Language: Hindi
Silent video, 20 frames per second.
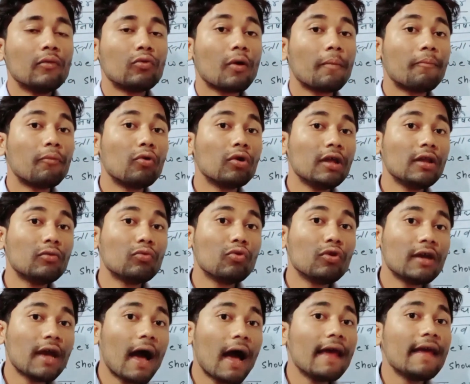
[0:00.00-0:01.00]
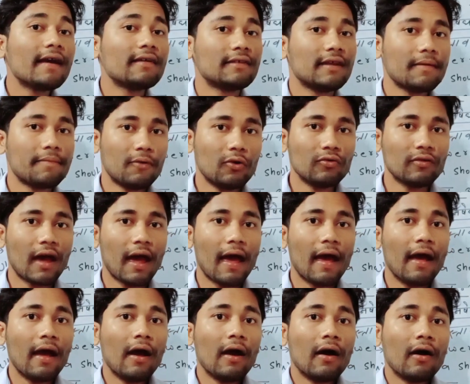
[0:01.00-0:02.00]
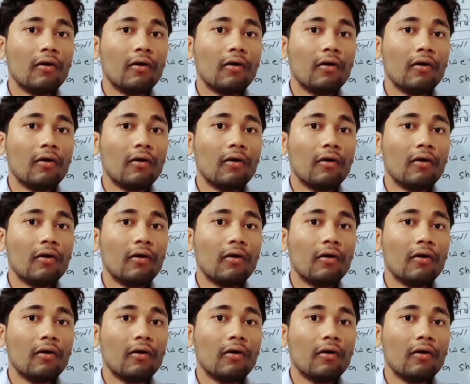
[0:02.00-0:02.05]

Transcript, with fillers: तो पूरी दुनिया एक तरफ हो जाए